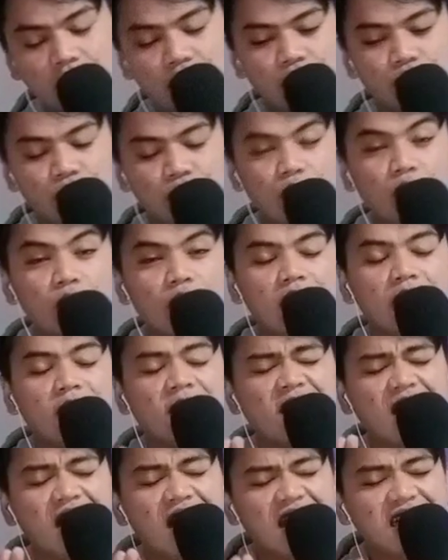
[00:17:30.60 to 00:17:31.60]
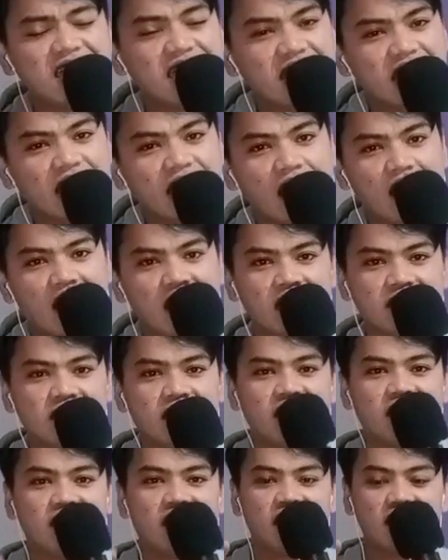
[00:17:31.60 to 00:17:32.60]
untuk la, lagi terang
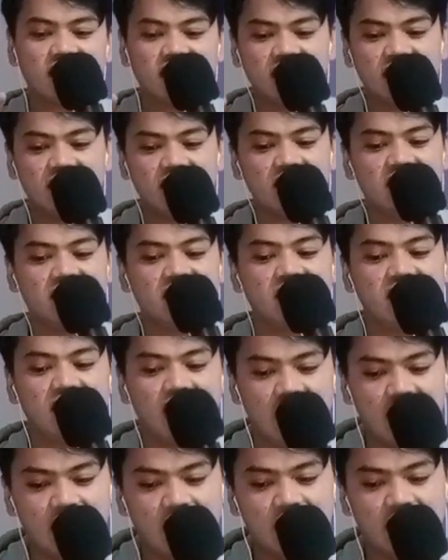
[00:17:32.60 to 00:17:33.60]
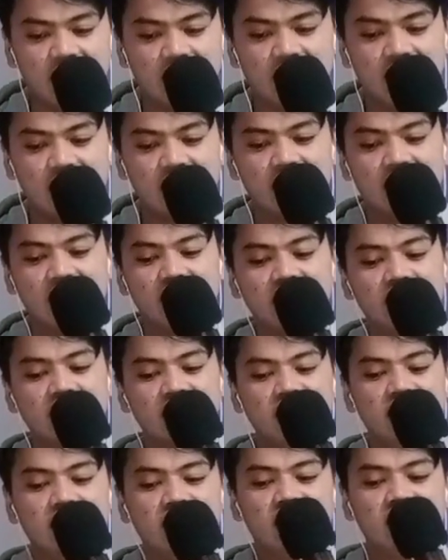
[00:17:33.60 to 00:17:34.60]
dan lagi uh,
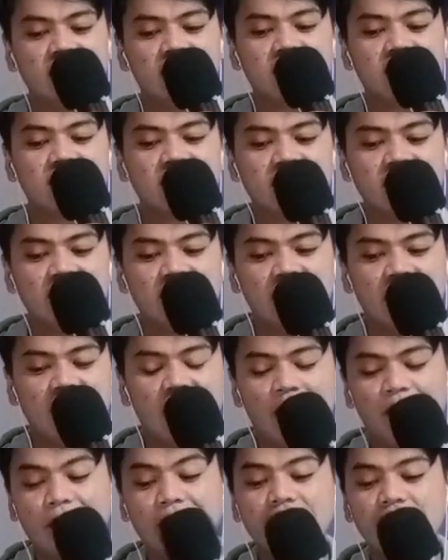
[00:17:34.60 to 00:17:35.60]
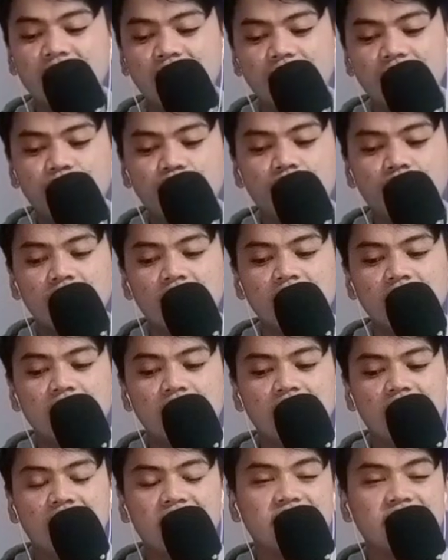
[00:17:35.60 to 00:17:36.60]
apa nih
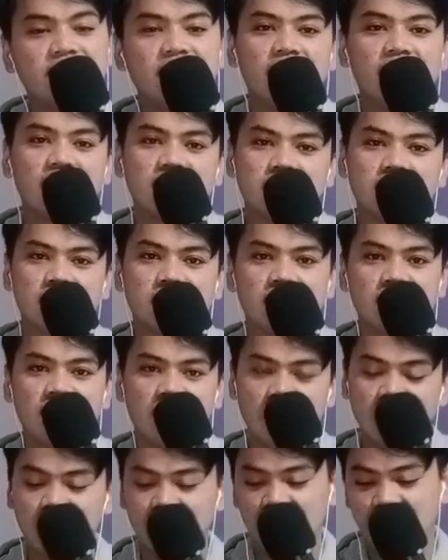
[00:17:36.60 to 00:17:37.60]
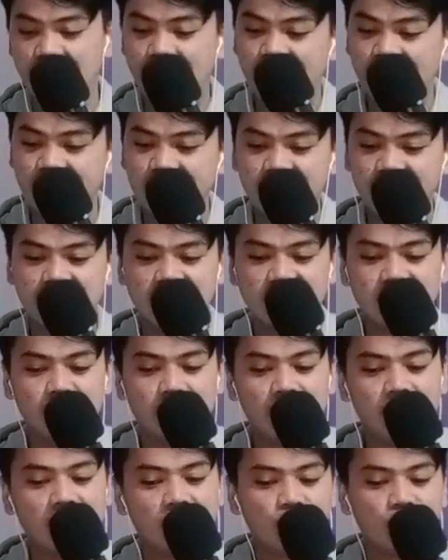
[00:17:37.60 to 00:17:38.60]
lagi jelas. Ya, ini
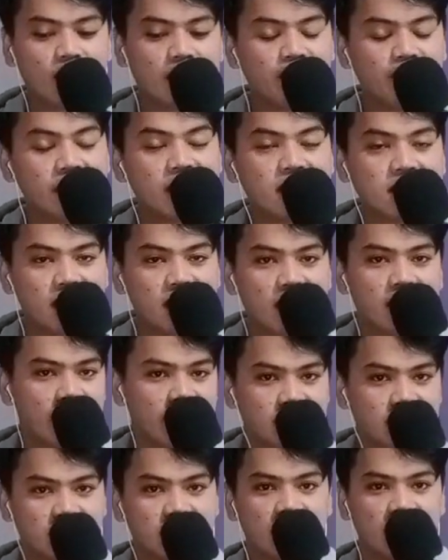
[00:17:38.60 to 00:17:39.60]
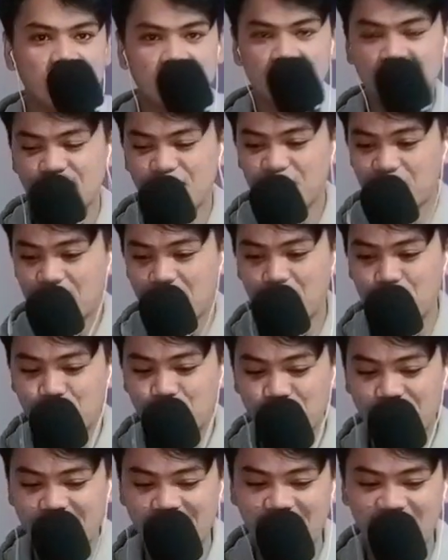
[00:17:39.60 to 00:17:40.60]
memang luar biasa guys. Saya kasih tahu kamu
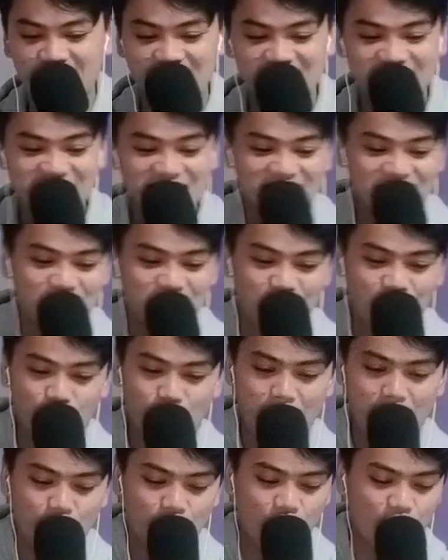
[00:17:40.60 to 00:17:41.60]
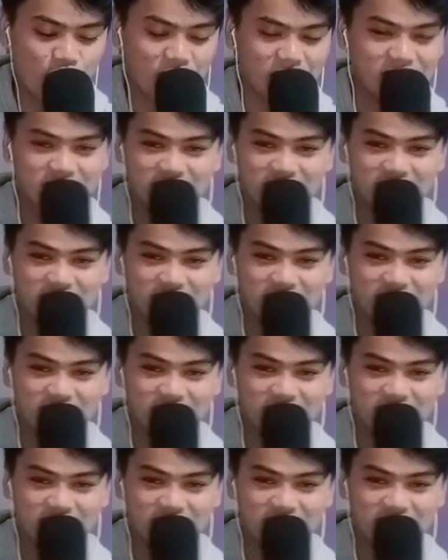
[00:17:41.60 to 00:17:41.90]
orang. Wow.